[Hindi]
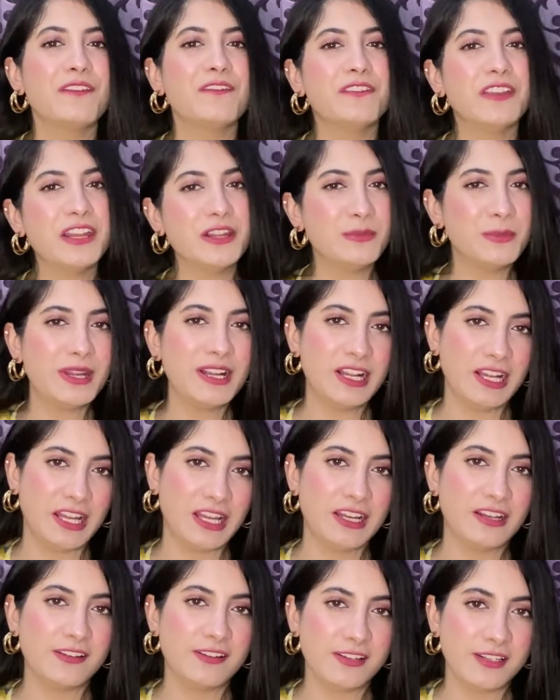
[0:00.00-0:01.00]
वेट
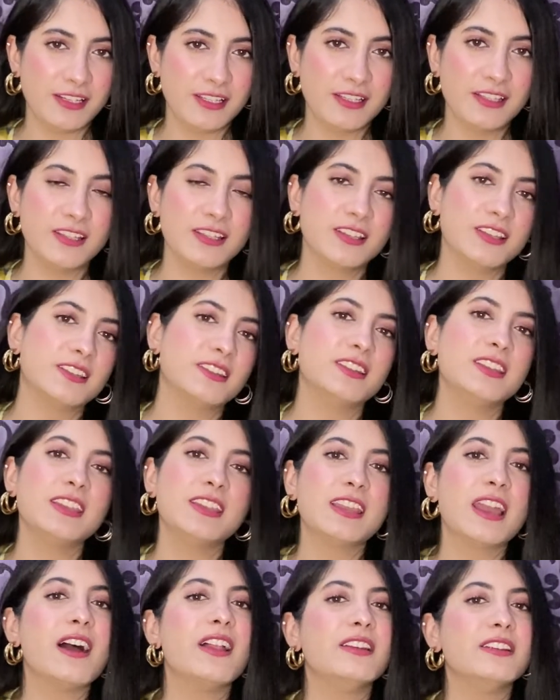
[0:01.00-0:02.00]
मेंटेन करने के लिए
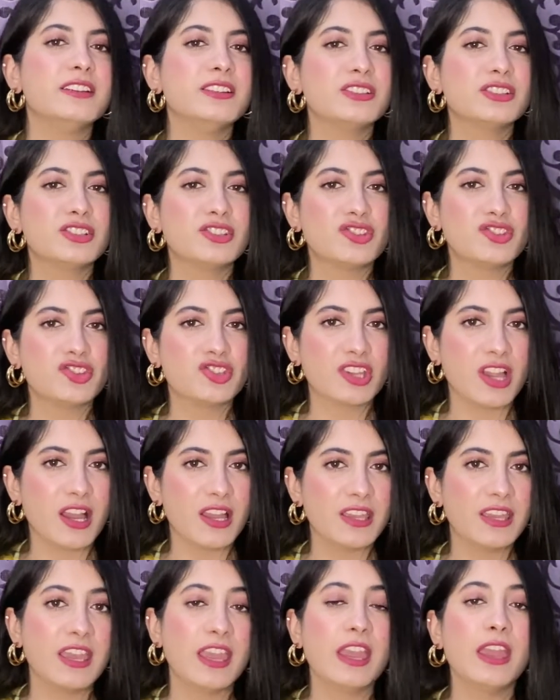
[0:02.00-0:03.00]
कितनी कैलरीज
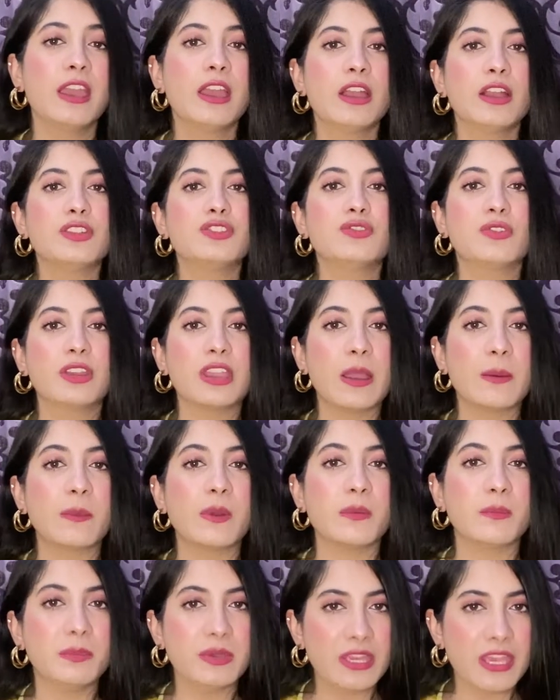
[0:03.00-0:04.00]
चाहिए जो कि
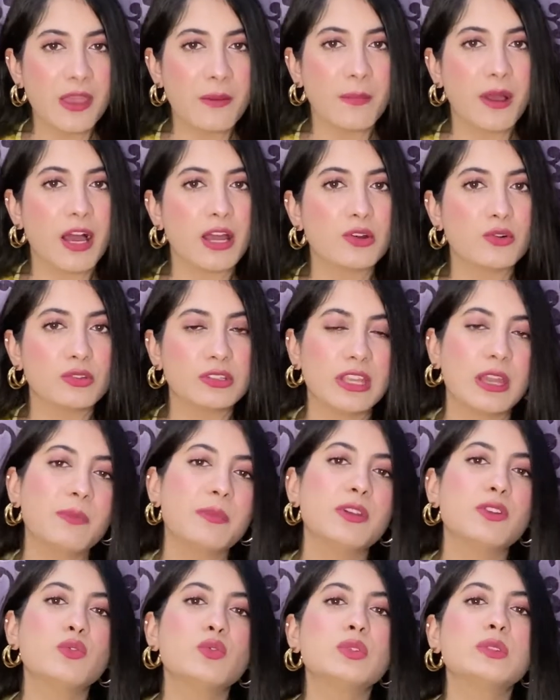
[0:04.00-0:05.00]
आपका बी होता है
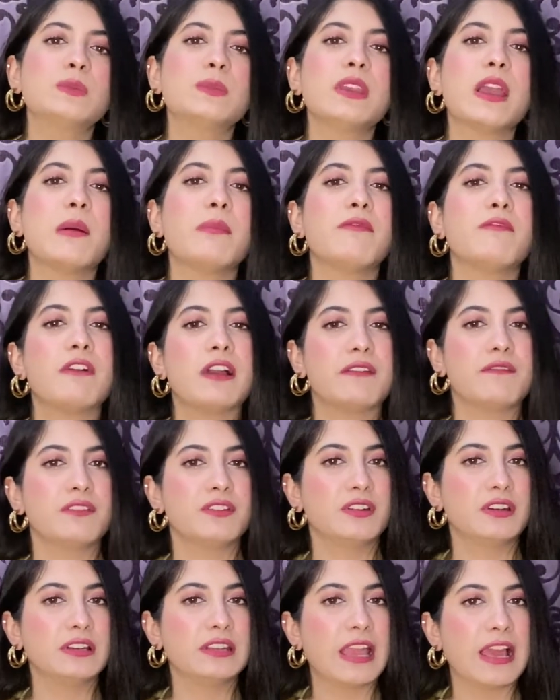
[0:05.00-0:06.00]
फिर उसमें आप फाइव
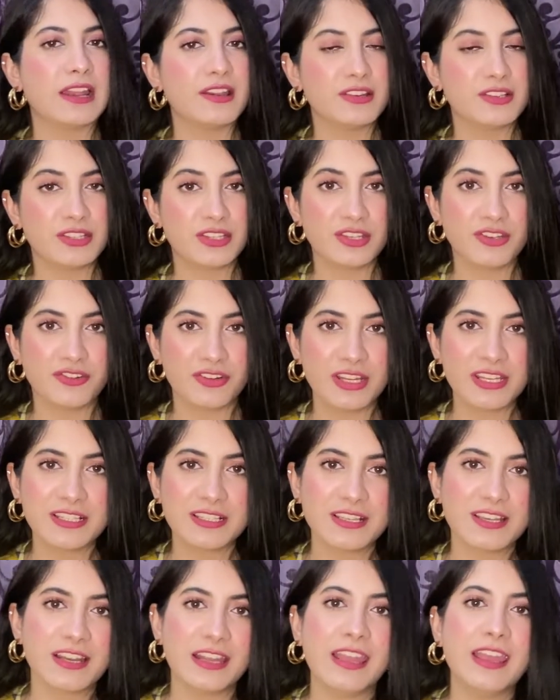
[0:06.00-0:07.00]
कैलोरीज
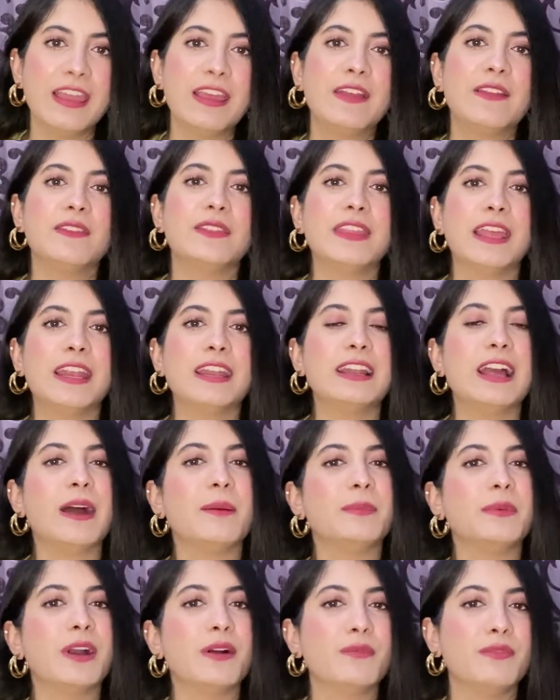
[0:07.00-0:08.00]
इंक्रीज़ करें देन
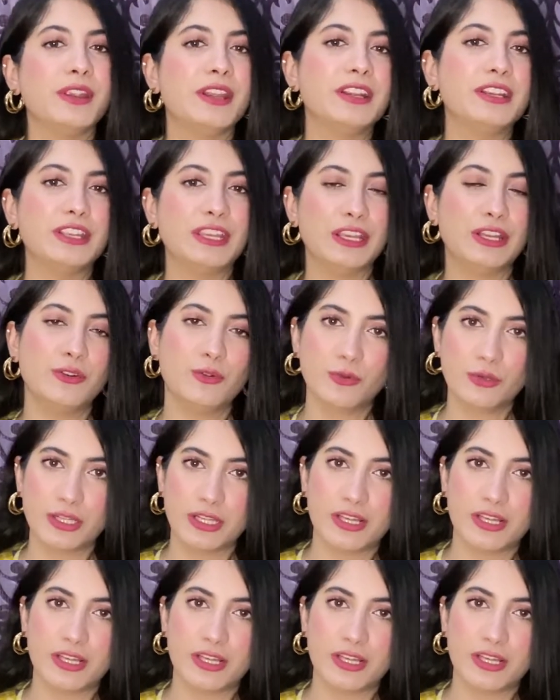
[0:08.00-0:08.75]
आपका वेट गेन होने